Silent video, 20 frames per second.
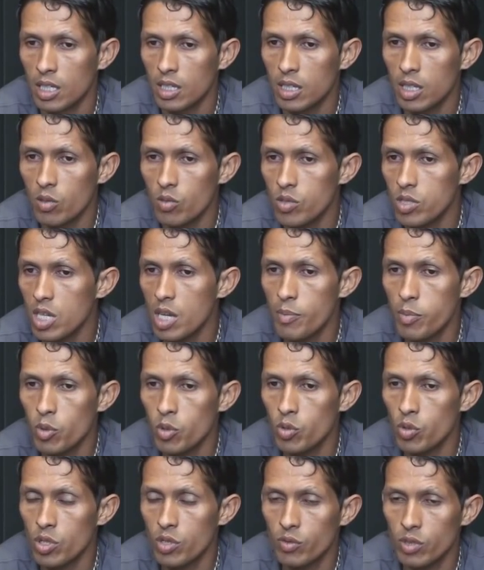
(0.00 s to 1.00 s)
Então
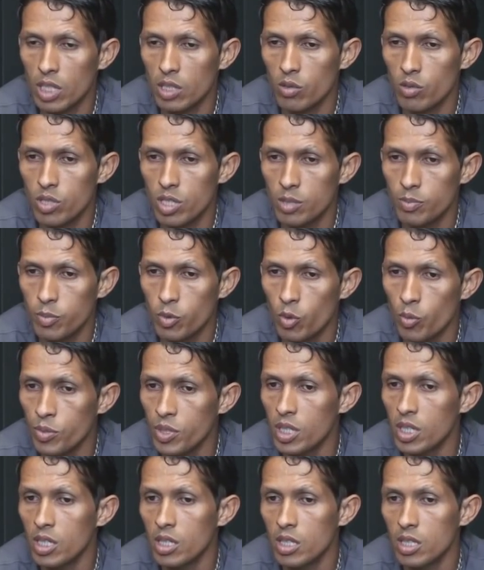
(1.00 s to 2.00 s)
sempre os dois vão estar torcendo por
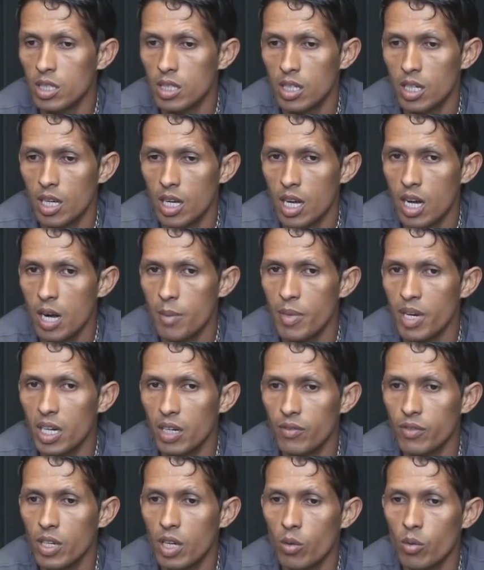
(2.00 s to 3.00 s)
mim. É uma
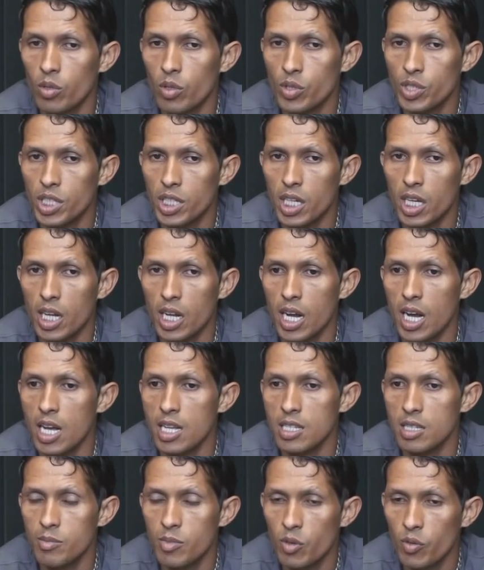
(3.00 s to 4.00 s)
maravilha quando eu chego em
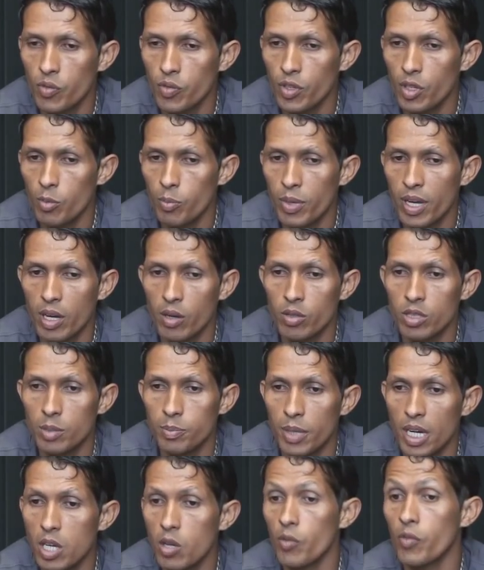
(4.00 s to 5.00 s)
casa e meu filho
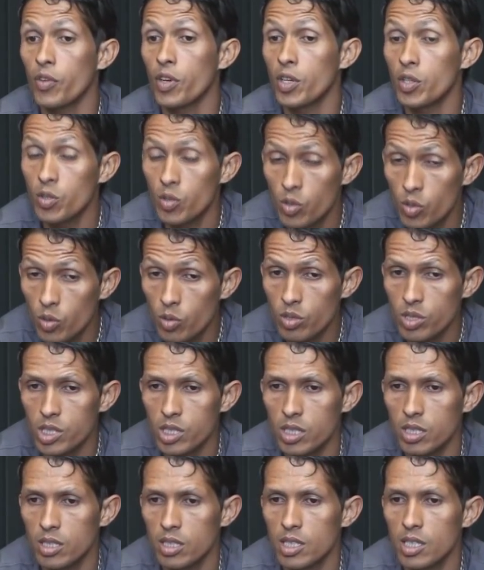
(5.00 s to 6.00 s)
pergunta: "Pai, fez gol
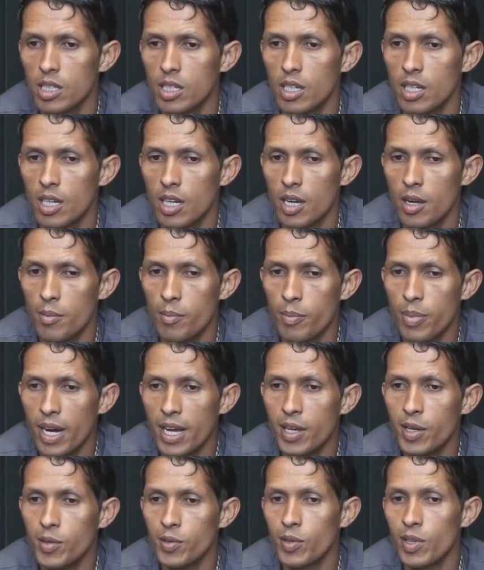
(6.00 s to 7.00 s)
hoje?"
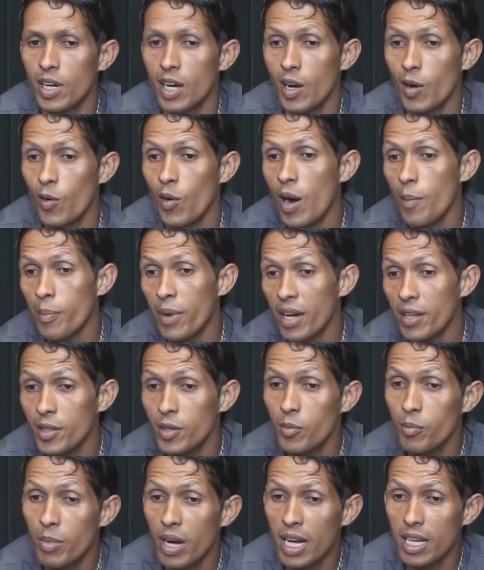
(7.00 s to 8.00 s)
Pai, o rapaz
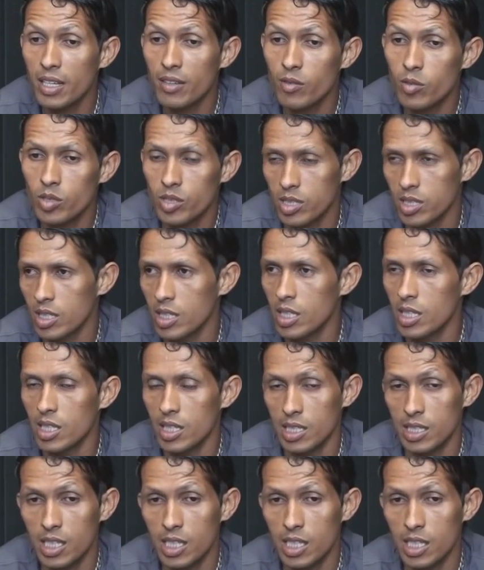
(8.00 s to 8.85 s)
deu um baque em você.